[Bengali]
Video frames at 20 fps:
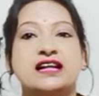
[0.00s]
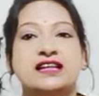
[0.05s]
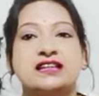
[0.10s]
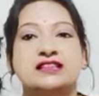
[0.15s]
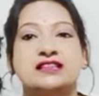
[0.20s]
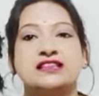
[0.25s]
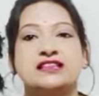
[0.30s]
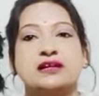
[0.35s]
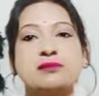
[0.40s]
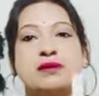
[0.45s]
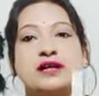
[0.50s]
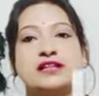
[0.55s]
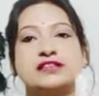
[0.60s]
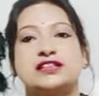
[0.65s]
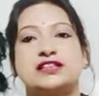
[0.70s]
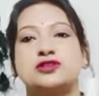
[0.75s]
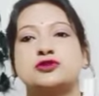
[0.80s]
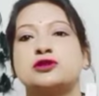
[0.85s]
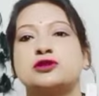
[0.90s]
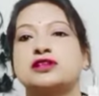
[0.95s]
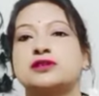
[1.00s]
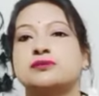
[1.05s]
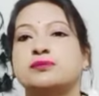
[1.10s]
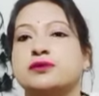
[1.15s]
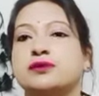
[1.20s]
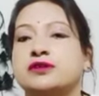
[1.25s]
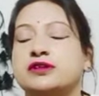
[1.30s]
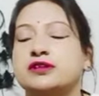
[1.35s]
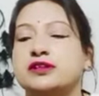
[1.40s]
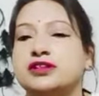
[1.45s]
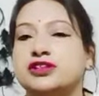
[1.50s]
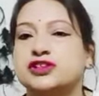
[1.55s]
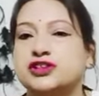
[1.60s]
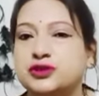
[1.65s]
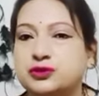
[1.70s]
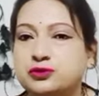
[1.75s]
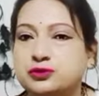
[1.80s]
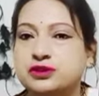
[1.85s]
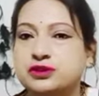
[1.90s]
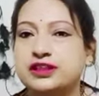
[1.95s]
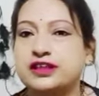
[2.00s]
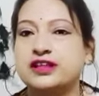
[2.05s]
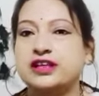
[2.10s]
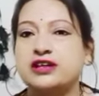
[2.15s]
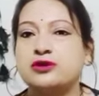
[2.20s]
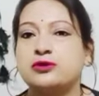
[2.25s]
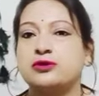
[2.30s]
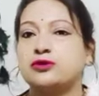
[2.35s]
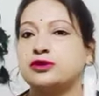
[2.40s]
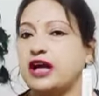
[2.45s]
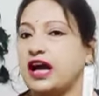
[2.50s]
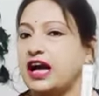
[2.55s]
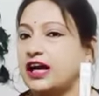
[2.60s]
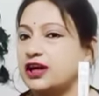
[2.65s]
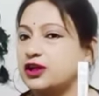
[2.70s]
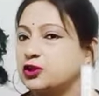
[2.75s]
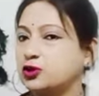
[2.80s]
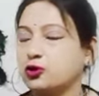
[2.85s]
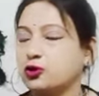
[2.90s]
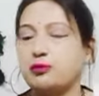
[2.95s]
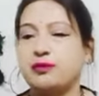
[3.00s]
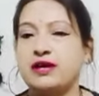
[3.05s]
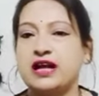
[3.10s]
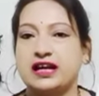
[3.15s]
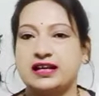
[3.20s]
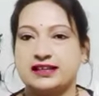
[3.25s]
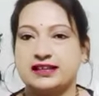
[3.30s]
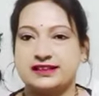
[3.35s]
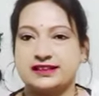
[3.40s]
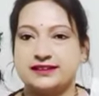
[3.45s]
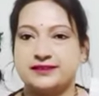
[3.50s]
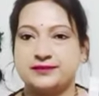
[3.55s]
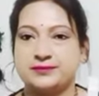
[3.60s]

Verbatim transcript: যেটা বাজার চলতি সিন্দুর থেকে একদমই আলাদা